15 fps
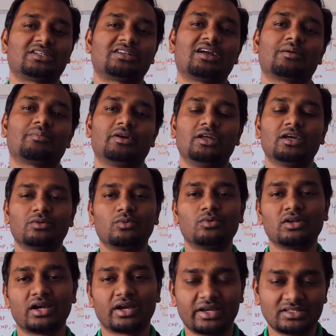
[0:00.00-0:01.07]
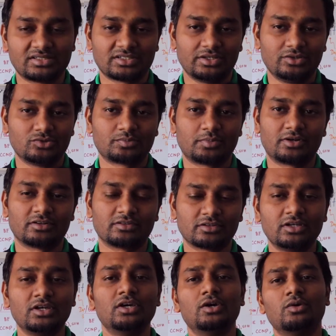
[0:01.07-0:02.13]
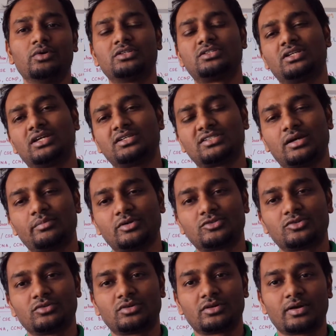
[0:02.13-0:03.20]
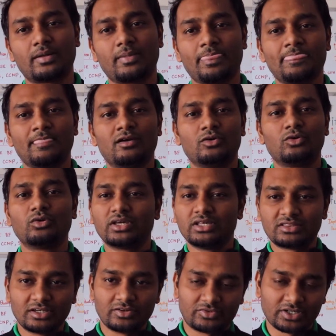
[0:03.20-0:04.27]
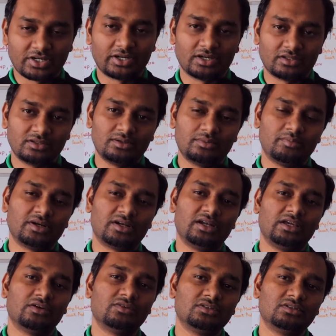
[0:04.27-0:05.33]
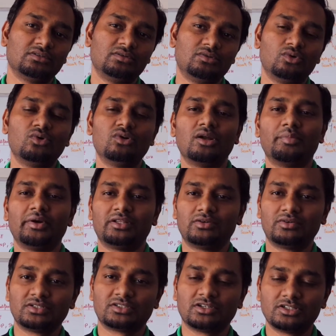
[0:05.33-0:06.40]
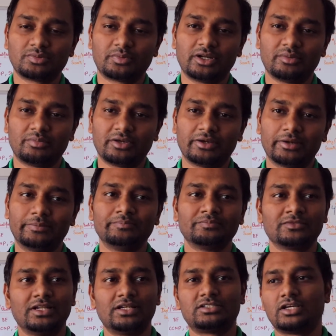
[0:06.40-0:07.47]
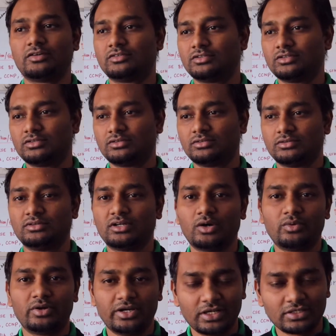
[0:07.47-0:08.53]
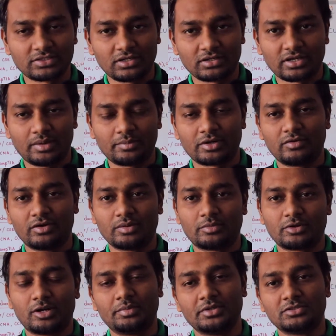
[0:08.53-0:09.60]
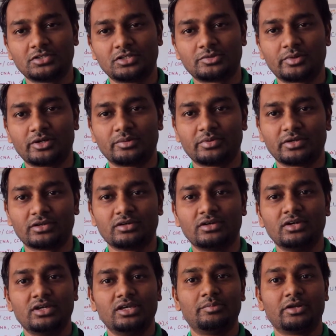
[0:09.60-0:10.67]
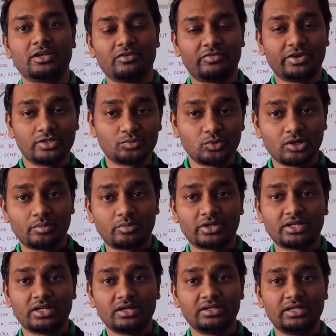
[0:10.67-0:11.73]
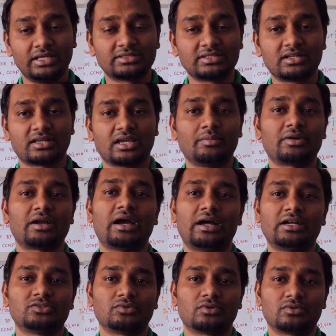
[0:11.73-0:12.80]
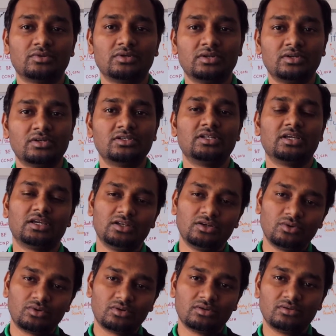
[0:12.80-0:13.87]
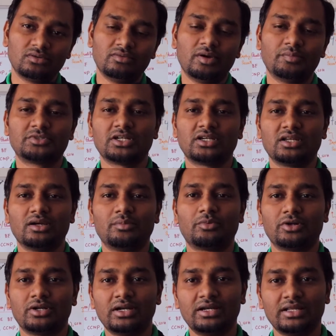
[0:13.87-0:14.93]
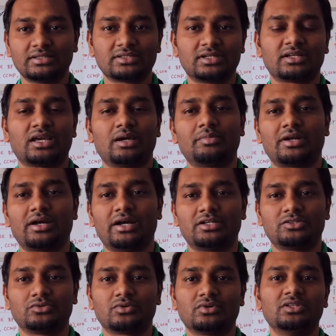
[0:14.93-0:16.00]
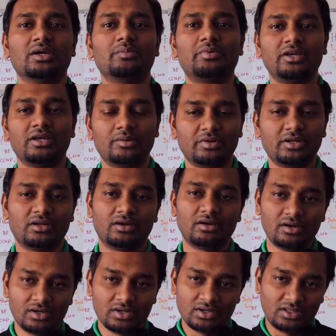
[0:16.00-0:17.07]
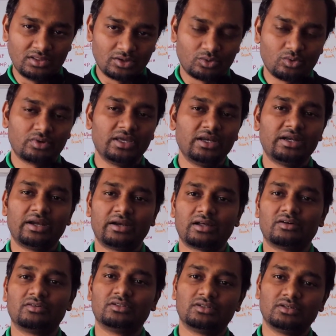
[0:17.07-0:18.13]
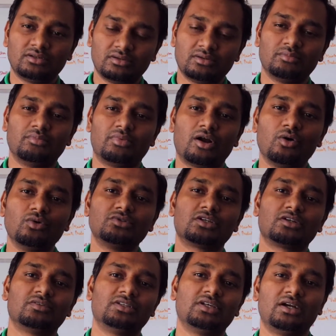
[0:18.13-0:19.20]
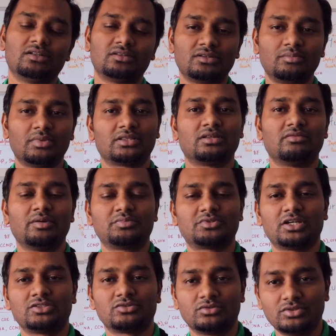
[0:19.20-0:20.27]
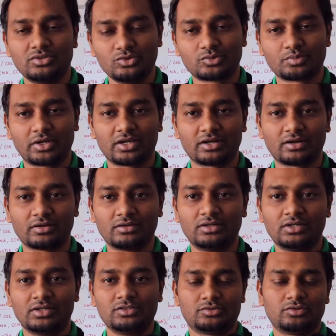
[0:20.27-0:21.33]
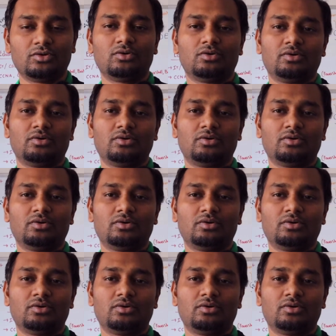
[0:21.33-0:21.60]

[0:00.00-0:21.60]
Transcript: எக்ஸ்ட்ராக்ட் பண்ணி அதை உங்களுக்கு அகேன்ஸ்டாக யூஸ் பண்ணுறது ஒரு சின்ன எக்ஸாம்பிள் சொல்லணும்னா குக்கி தெஃப்ட் கிடையாது பட் நீங்கள் வந்து கூகுளில் போய் ஏதோ ஒன்று சர்ச் பண்ணியிருப்பீங்க லட்சே வந்து நான் ஒரு டிஎஸ்எல்ஆர் கேமரா வாங்க போகிறேன் அப்படின்னு சர்ச் பண்ணியிருப்பீங்க இப்போ நீங்கள் ஃபேஸ்புக்கில் போனீங்கன்னா டிஎஸ்எல்ஆர் கேமரா ஆட்ஸ் வரும் நீங்கள் இன்னொரு வெப்சைட் நீங்கள் போனீங்கன்னா டிஎஸ்எல்ஆர் கேமரா ஆட்ஸ் வரும் இது எப்படி அப்படின்னா இந்த குக்கி டேட்டா வந்து ப்ரௌசர் வந்து எடுத்து மற்ற வெப்சைட்ஸ் வந்து யூஸ் பண்ணிக்கிறாங்க ஸோ